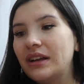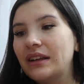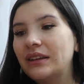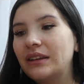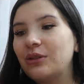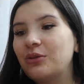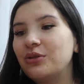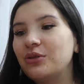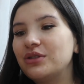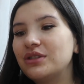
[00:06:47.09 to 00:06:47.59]

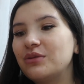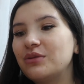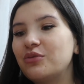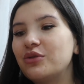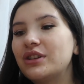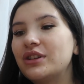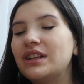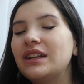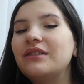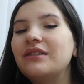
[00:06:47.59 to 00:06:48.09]
такой
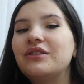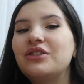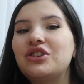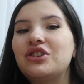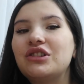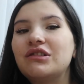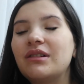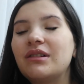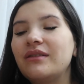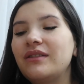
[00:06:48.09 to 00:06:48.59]
заботливый
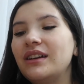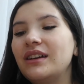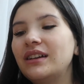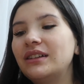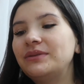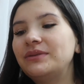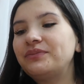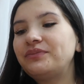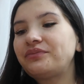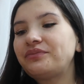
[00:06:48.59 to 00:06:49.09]
человек.